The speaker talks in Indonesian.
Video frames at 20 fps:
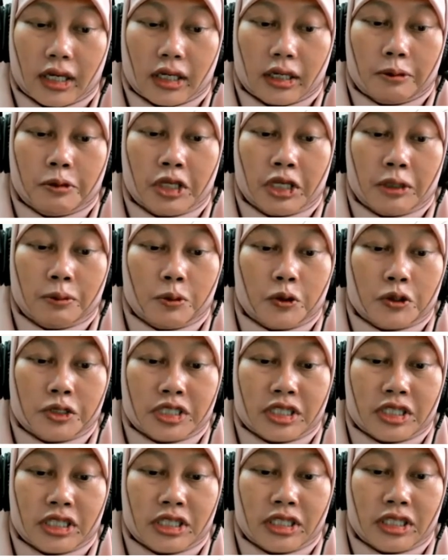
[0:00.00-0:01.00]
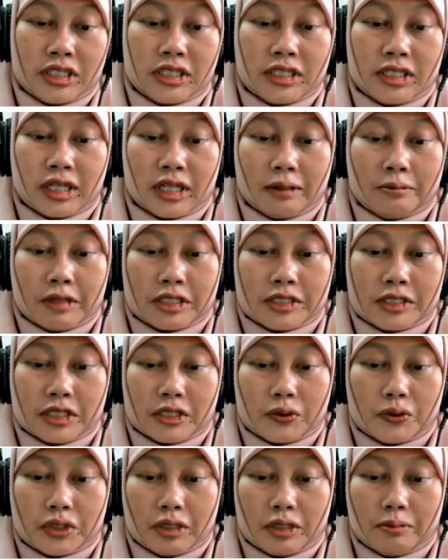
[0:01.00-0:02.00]
Kemudian fungsi ini di dalam
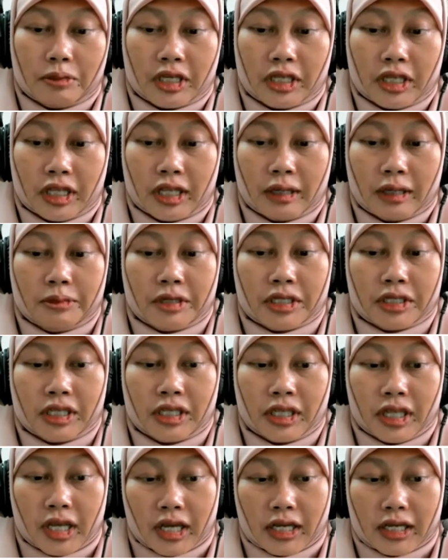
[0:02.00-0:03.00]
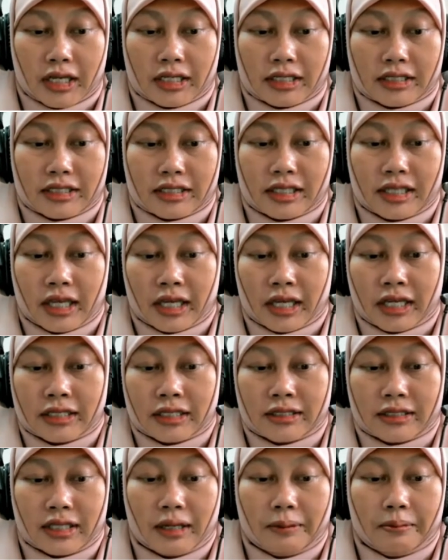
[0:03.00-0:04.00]
eksekutif adalah bertindak, sedangkan
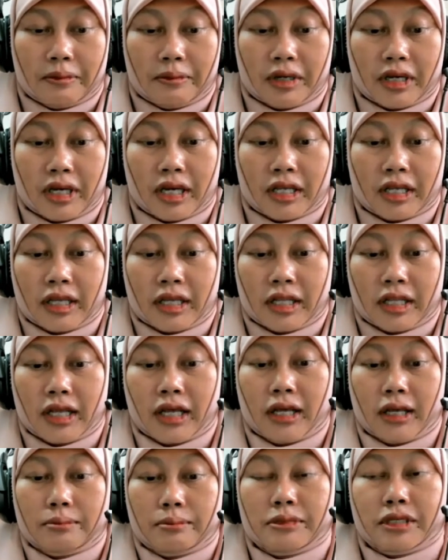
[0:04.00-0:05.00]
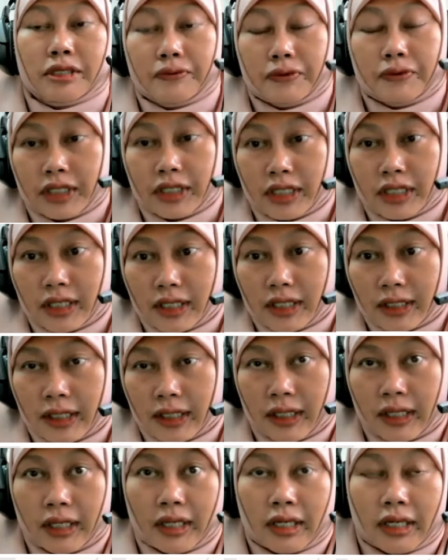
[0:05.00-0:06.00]
staf adalah berpikir.
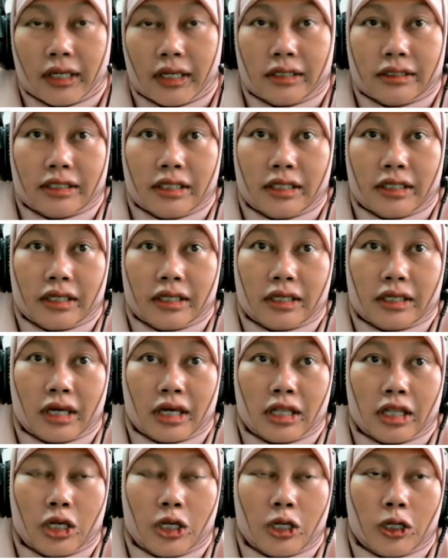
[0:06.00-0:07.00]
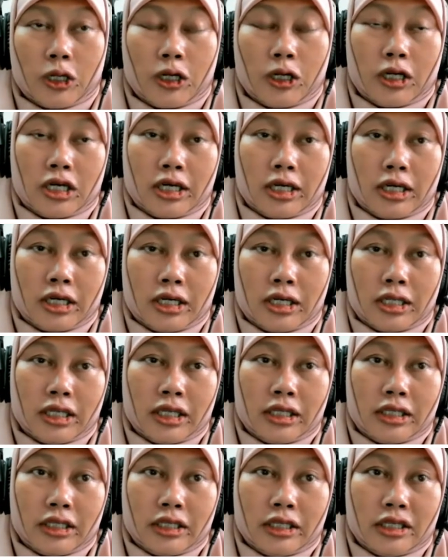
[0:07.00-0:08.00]
Jadi kalau uh,
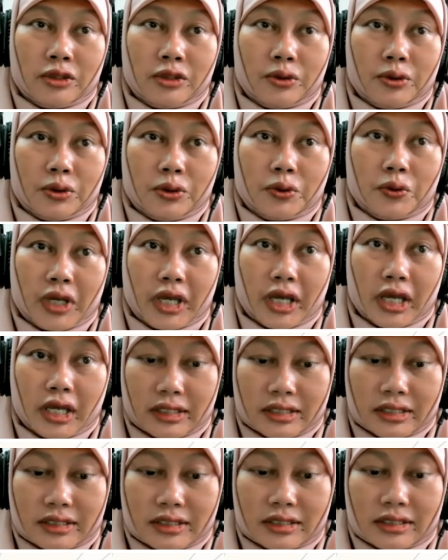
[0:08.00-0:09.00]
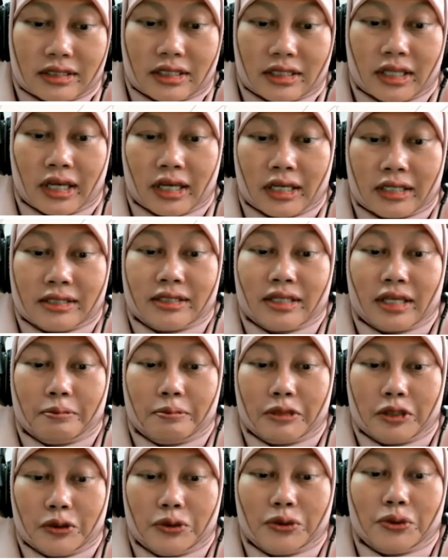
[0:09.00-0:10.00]
lini itu to act, sedangkan
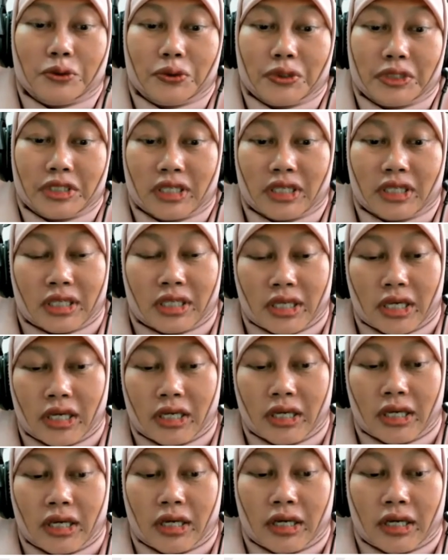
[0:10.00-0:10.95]
staff itu to think ya.